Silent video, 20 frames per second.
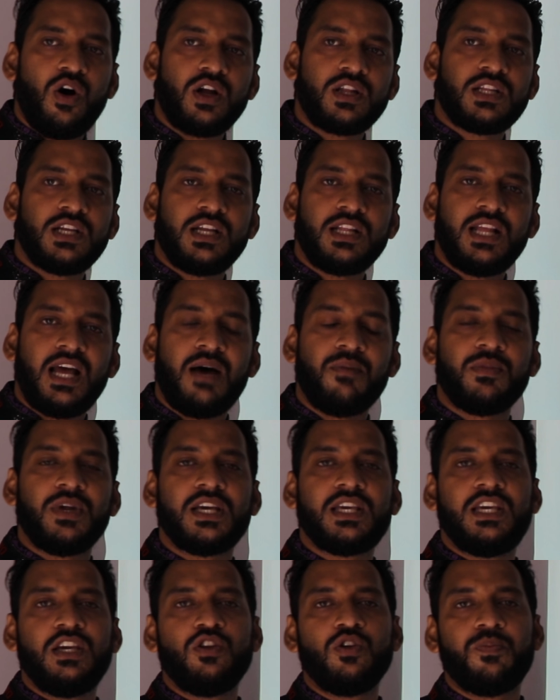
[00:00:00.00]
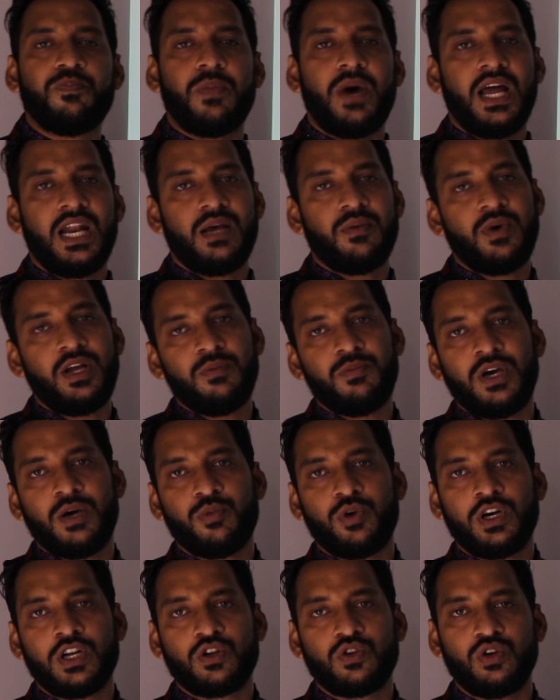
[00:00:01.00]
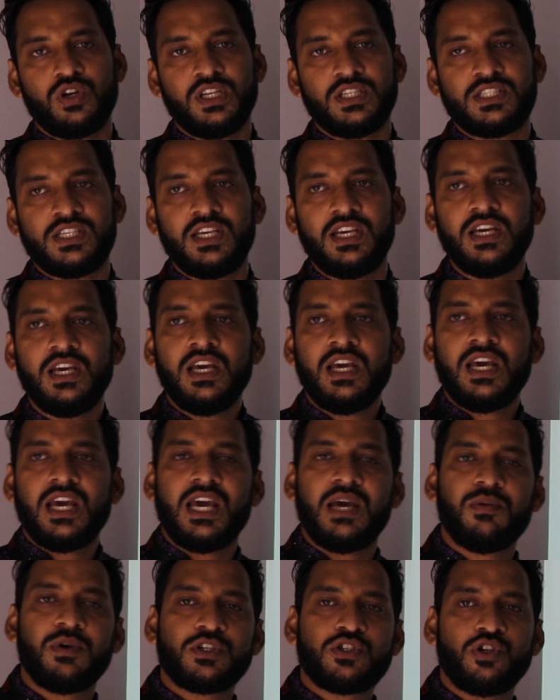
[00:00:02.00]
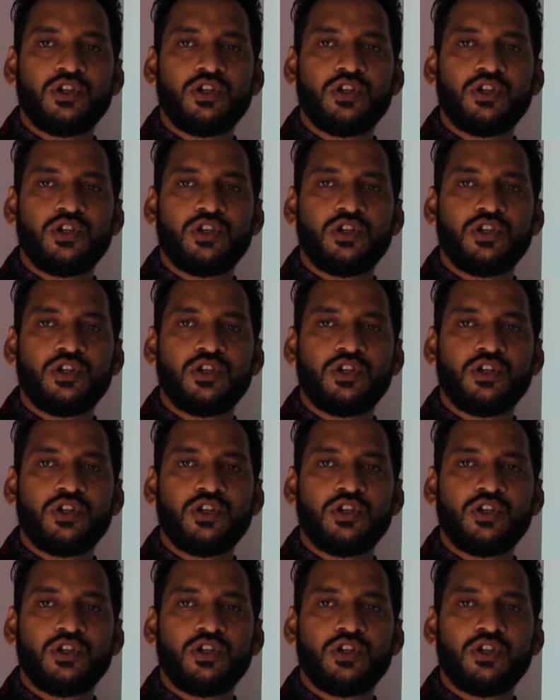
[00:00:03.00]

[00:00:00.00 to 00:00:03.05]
অর্থাৎ আমরা কিরূপ মালামাল ব্যবহার করেছি এবার